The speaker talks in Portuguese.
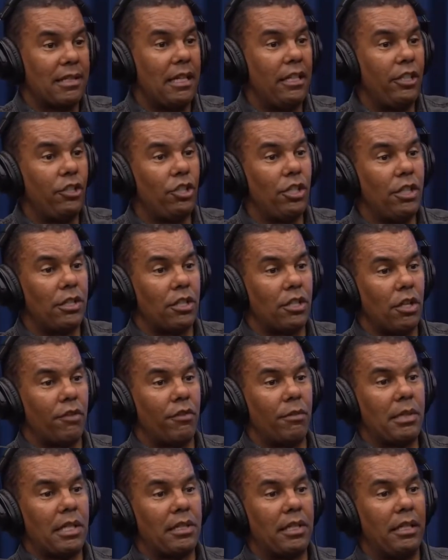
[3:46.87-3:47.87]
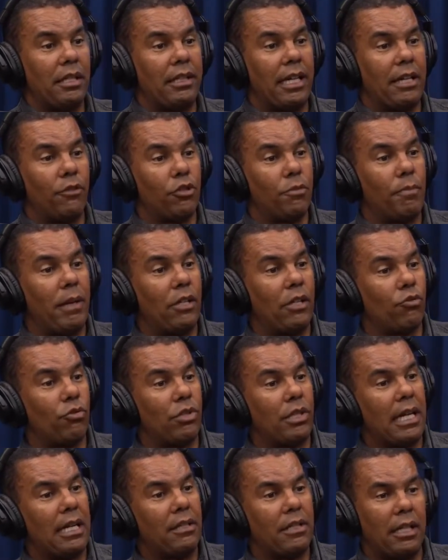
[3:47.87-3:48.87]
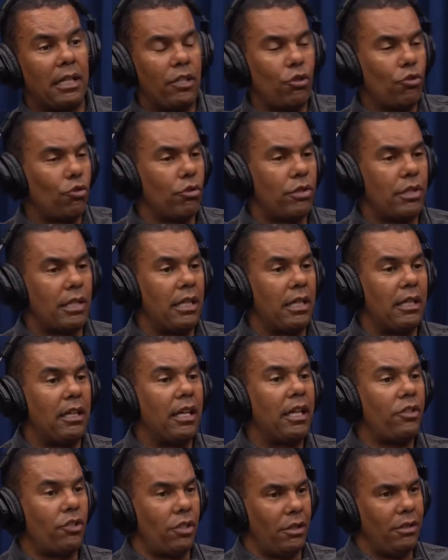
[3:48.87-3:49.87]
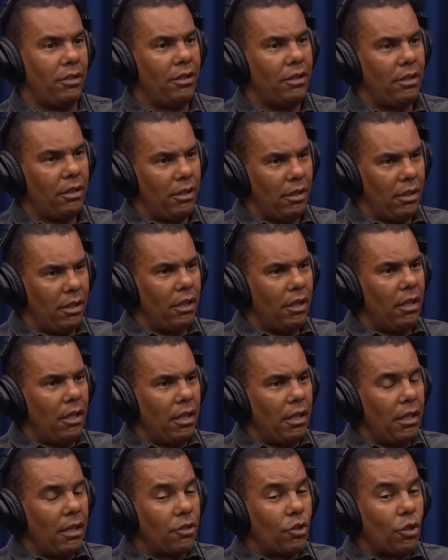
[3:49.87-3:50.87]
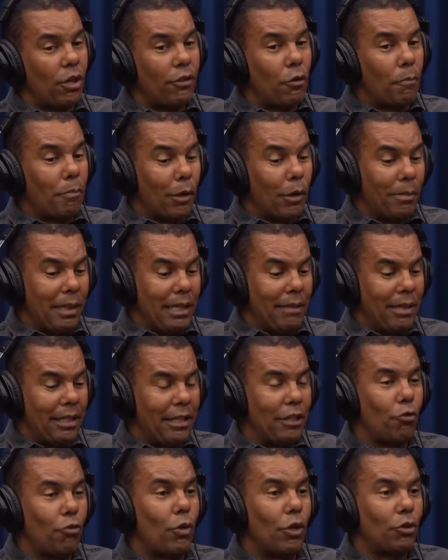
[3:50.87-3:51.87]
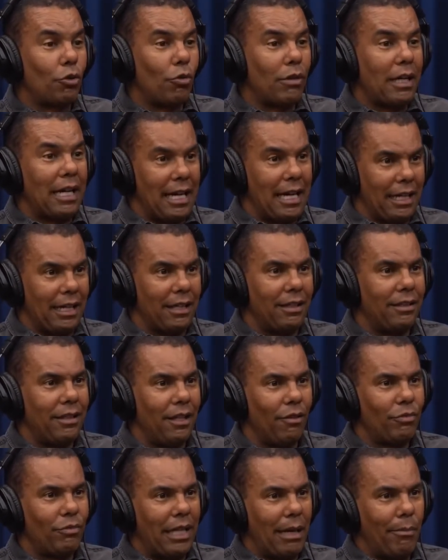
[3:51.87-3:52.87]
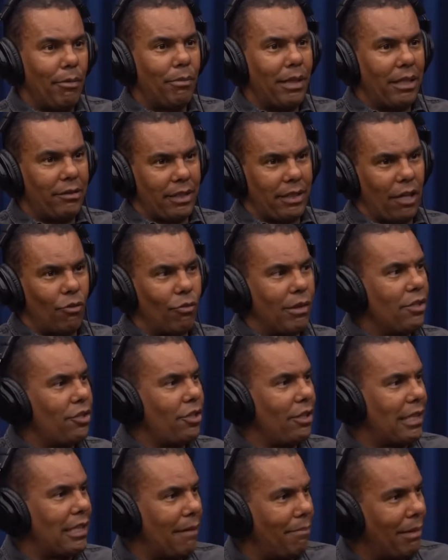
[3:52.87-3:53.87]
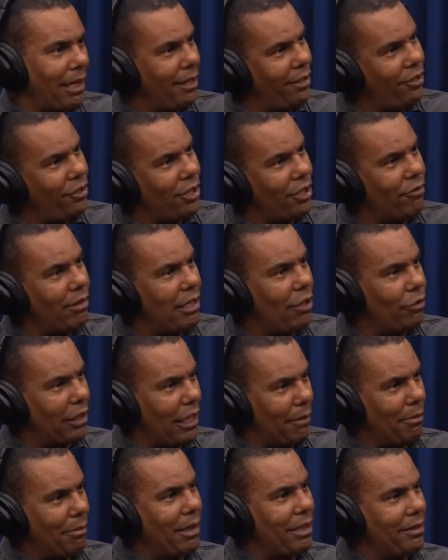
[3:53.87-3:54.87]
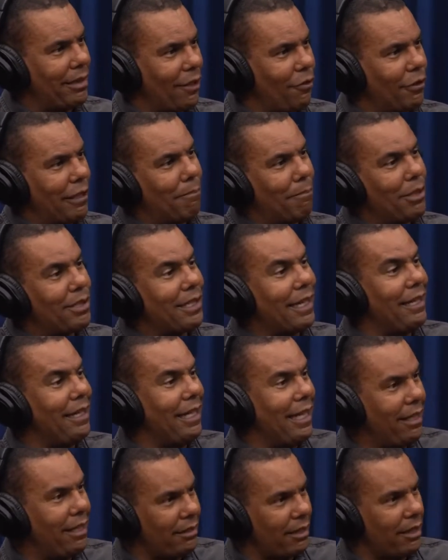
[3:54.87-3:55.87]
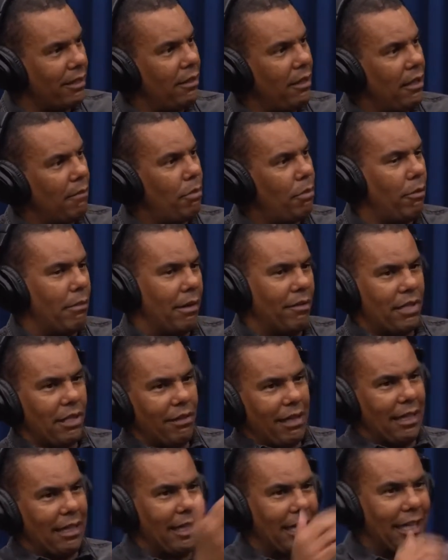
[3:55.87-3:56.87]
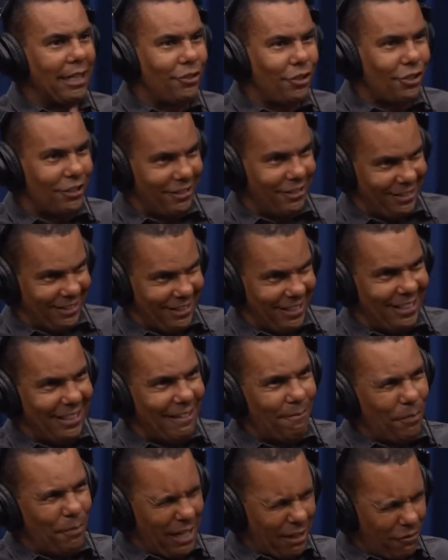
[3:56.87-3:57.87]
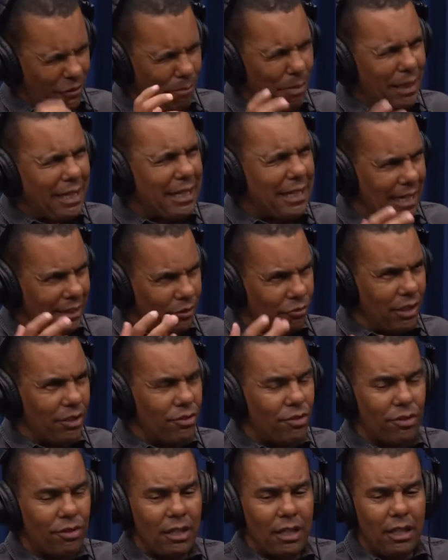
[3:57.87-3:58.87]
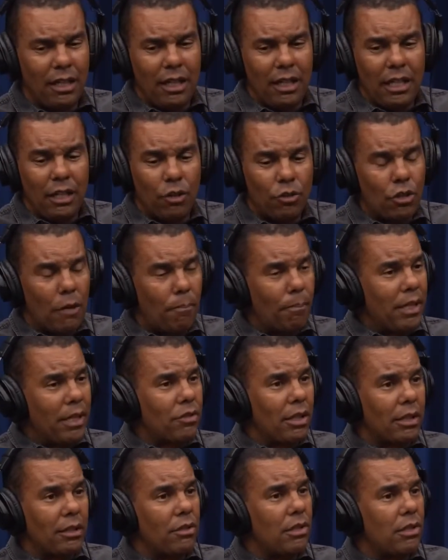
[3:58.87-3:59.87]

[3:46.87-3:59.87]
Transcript: elitista, só vamos aceitar os bem ajustados, ela deixou de ser igreja. Sim, tá certo. Só que o problema é que enquanto o cara é um débil mental, antes de entrar para a religião, ele é um débil mental. Depois que ele entra, pô, mas você não é crente? É complicado isso. E eu só peço a Deus